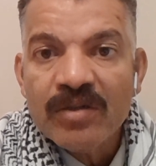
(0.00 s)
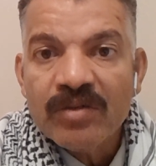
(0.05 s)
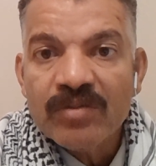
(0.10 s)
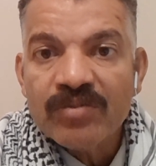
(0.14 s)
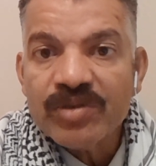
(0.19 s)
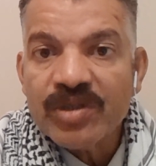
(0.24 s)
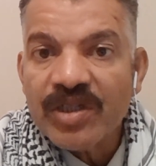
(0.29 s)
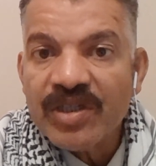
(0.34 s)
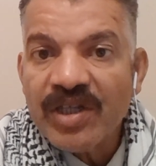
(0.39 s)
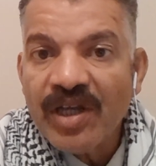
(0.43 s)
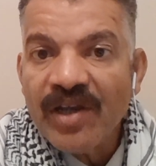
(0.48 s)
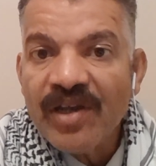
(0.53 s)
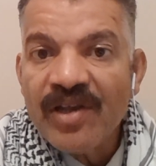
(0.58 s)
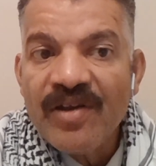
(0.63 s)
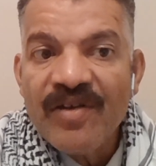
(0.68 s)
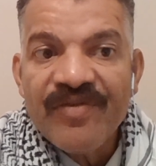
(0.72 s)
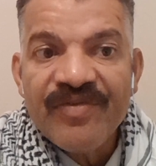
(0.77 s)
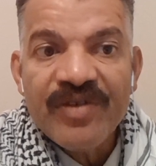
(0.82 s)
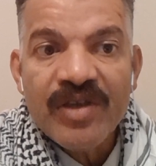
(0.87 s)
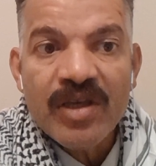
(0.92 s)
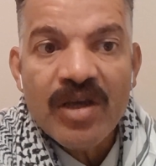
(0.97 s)

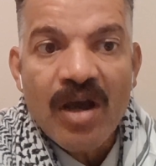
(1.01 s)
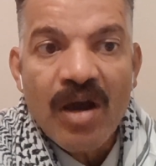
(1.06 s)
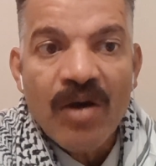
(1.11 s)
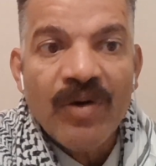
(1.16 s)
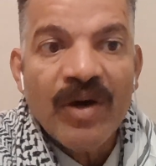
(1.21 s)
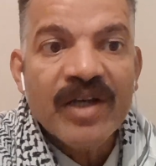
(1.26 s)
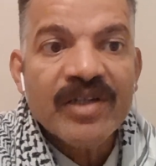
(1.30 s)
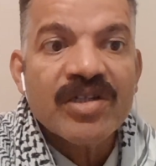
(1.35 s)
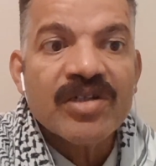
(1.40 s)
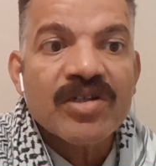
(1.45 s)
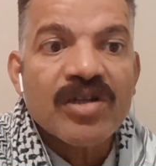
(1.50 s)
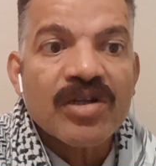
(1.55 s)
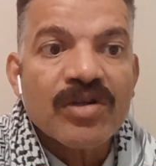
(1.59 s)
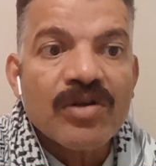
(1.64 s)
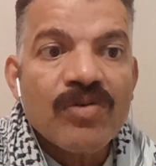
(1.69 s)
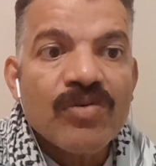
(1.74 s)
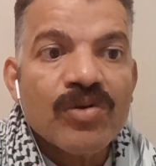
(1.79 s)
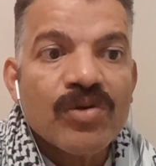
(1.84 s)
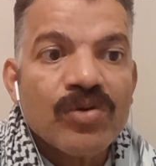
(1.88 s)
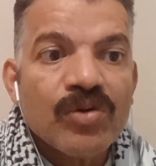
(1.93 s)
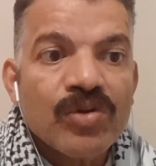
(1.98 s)
متداخلة فيه أو حتى
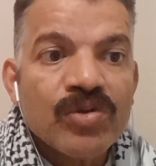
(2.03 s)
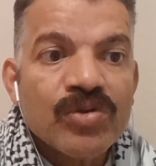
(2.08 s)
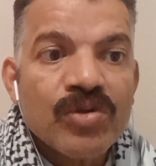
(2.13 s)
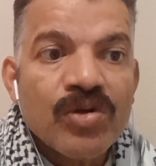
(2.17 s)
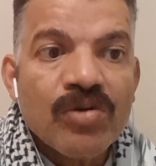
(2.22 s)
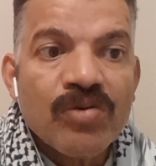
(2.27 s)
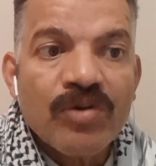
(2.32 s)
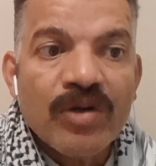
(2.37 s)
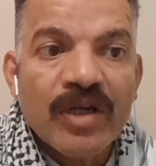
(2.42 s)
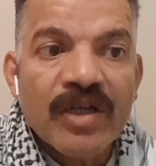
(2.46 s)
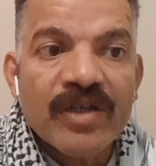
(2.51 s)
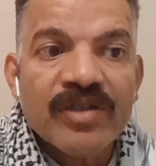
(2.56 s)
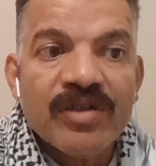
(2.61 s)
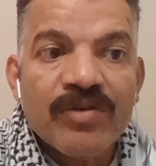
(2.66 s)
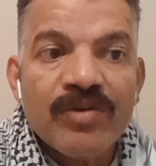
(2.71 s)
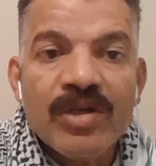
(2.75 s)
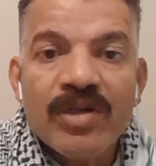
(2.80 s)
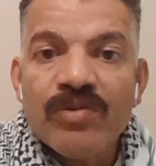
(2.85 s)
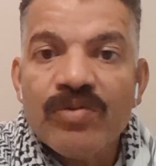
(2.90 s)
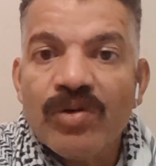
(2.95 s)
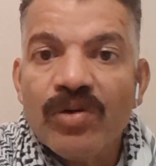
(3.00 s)
تطور الأطر
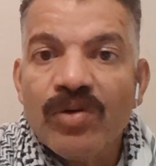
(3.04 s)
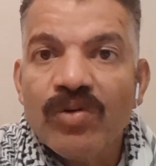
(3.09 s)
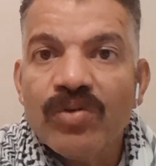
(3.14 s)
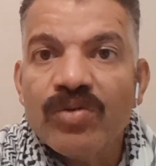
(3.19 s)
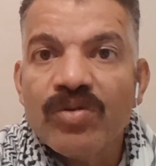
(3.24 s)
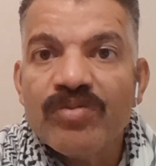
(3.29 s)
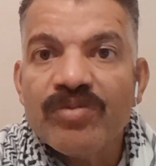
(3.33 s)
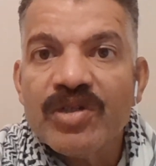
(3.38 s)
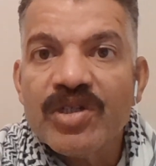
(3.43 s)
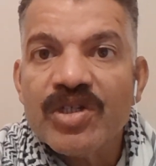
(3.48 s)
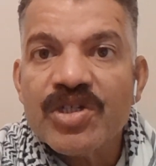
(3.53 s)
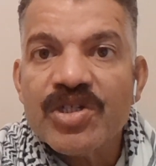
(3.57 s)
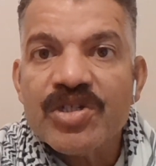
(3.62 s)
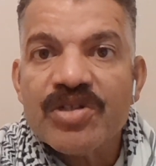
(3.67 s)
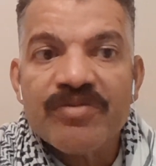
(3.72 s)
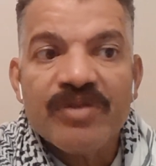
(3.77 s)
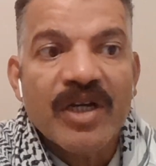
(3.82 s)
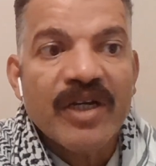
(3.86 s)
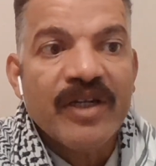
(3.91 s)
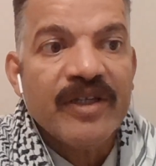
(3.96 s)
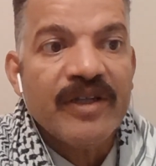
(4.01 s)
والأدوات والعلوم
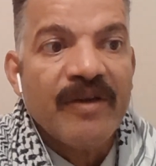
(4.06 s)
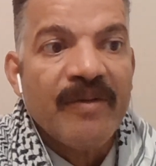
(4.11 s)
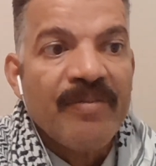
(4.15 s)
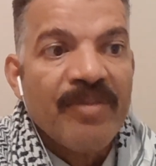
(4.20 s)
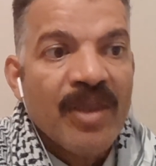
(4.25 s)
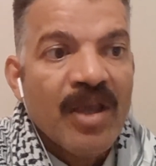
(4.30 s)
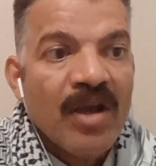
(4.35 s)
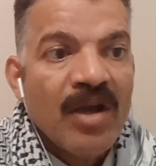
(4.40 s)
الاجتماعية